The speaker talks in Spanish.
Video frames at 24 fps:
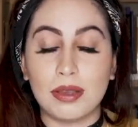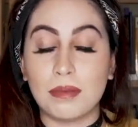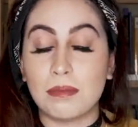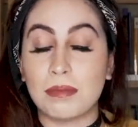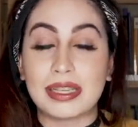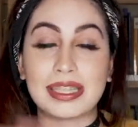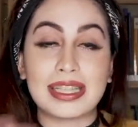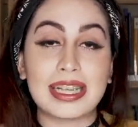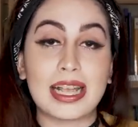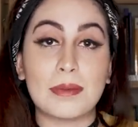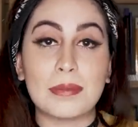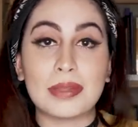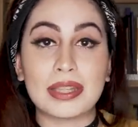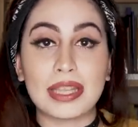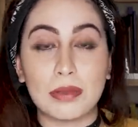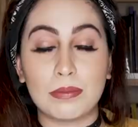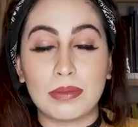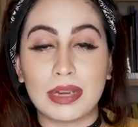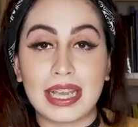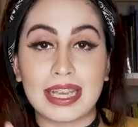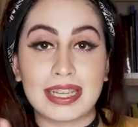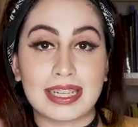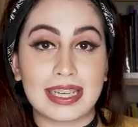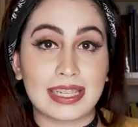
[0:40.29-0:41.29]
Básicamente
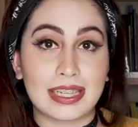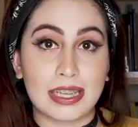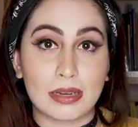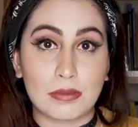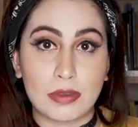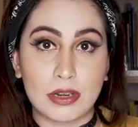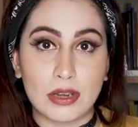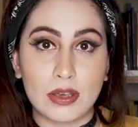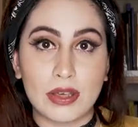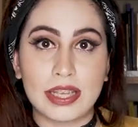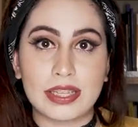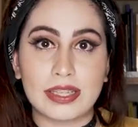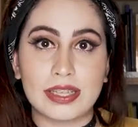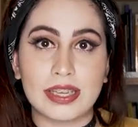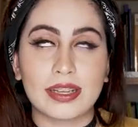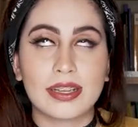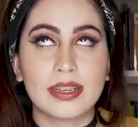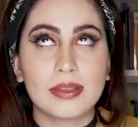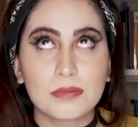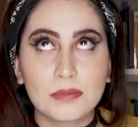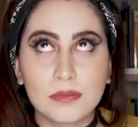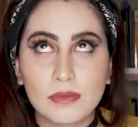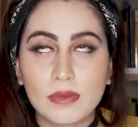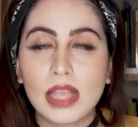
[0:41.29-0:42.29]
la pelea ya terminó, es decir,
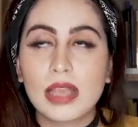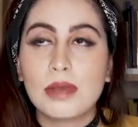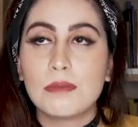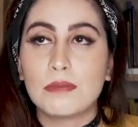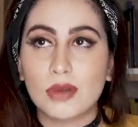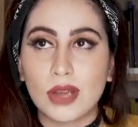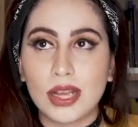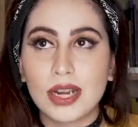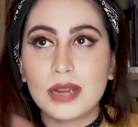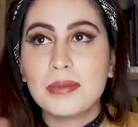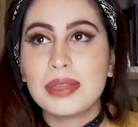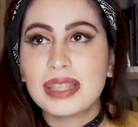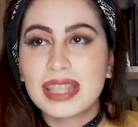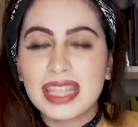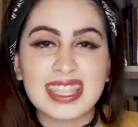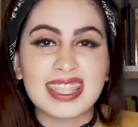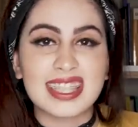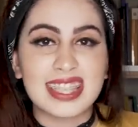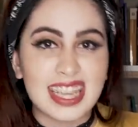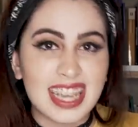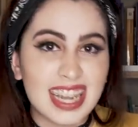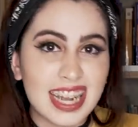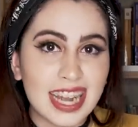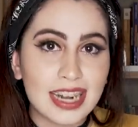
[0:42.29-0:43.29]
probablemente
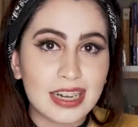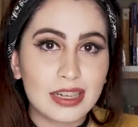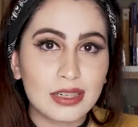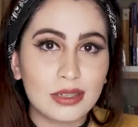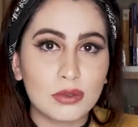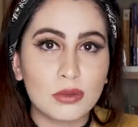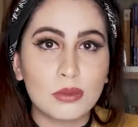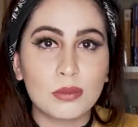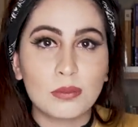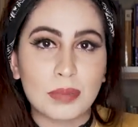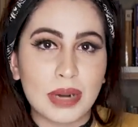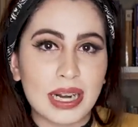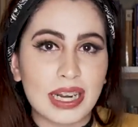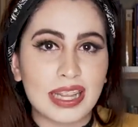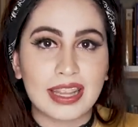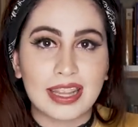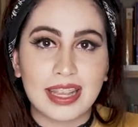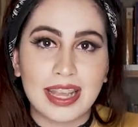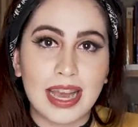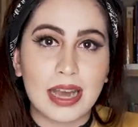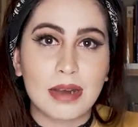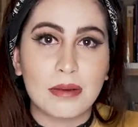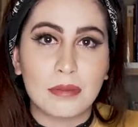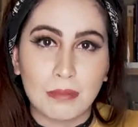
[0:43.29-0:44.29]
sigan un par de
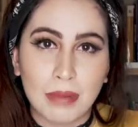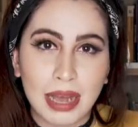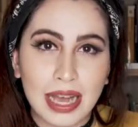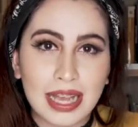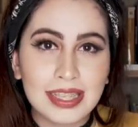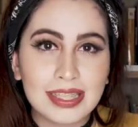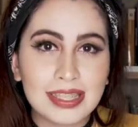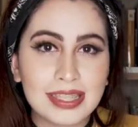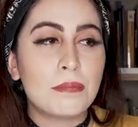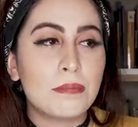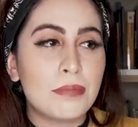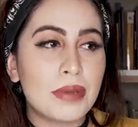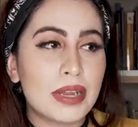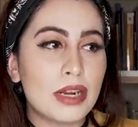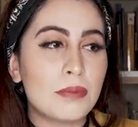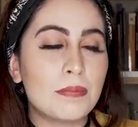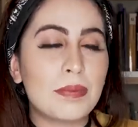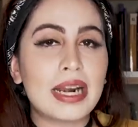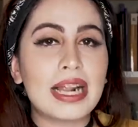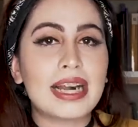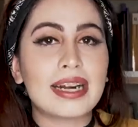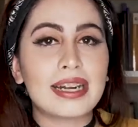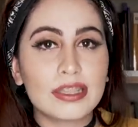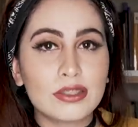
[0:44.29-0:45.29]
días más, pero
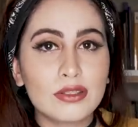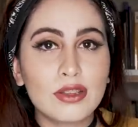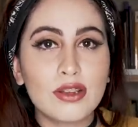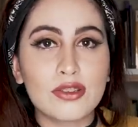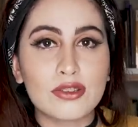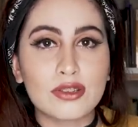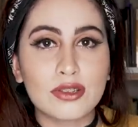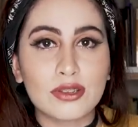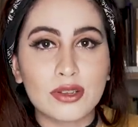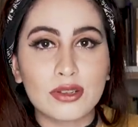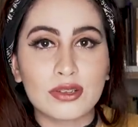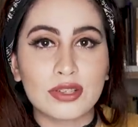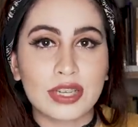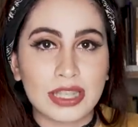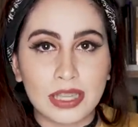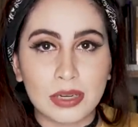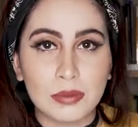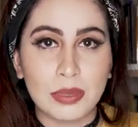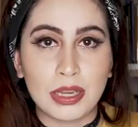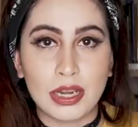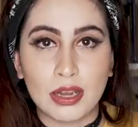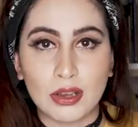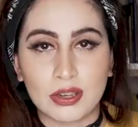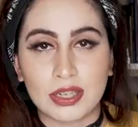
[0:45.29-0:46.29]
para el resto de nosotros ya
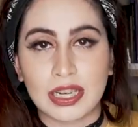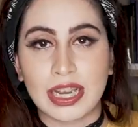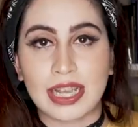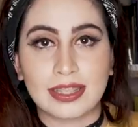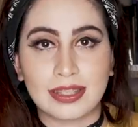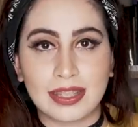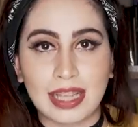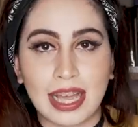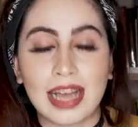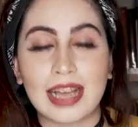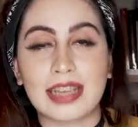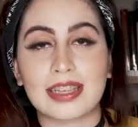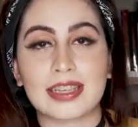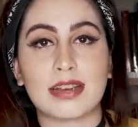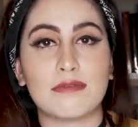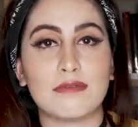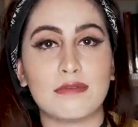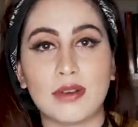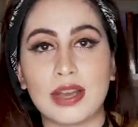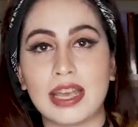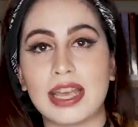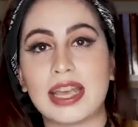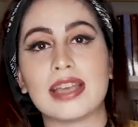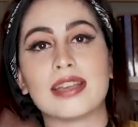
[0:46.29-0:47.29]
terminó, ya está, ya
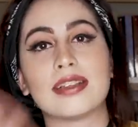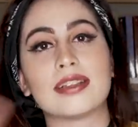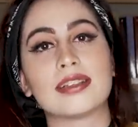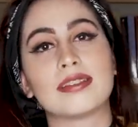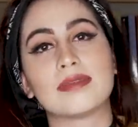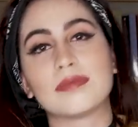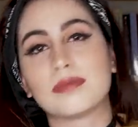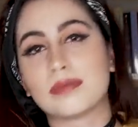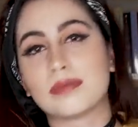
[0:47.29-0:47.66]
fue,